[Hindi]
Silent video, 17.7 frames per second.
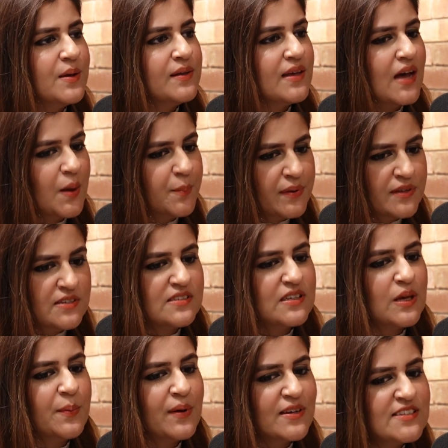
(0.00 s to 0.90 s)
यहाँ पे
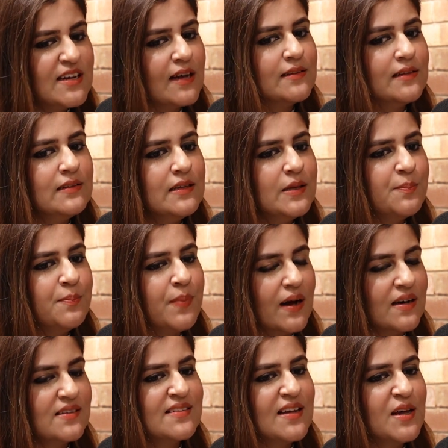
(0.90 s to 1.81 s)
जिसके पास जाती थी
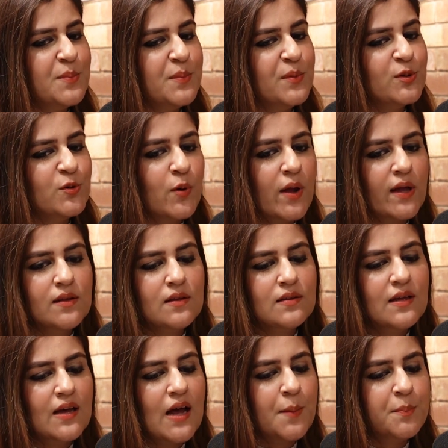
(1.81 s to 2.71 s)
पाकिस्तान में तो कहते थे